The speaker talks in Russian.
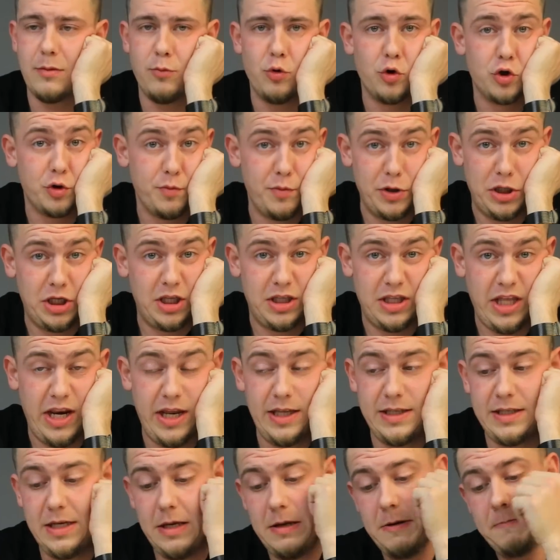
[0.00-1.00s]
а может быть и
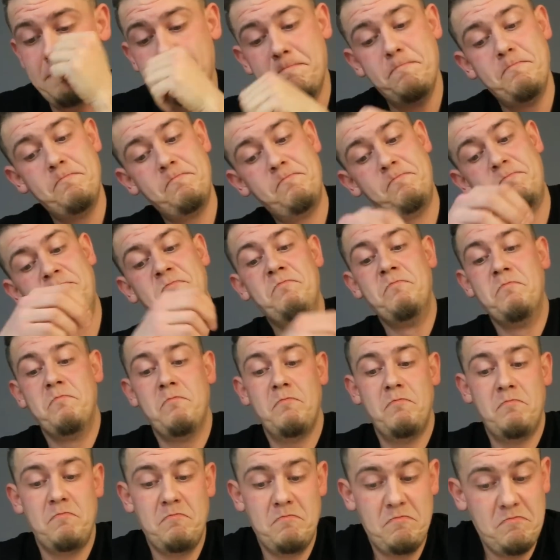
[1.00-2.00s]
30.
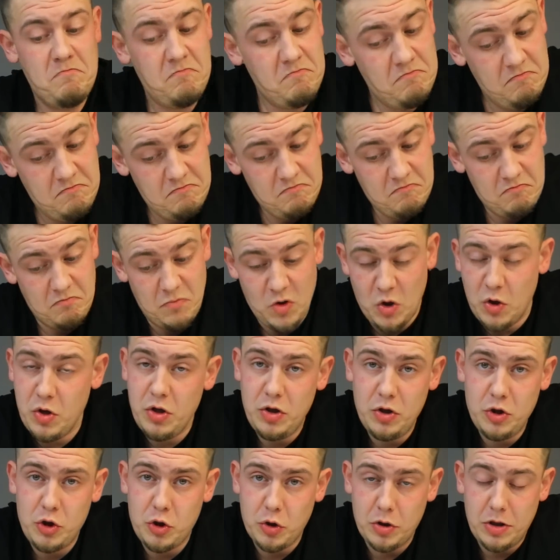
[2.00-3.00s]
Но и
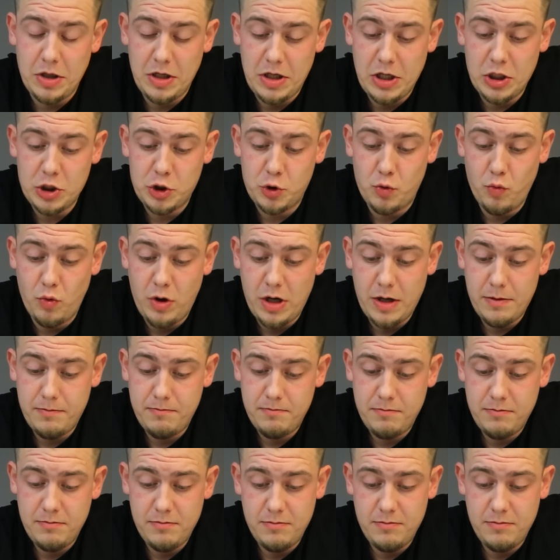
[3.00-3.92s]
ничего, такая штука.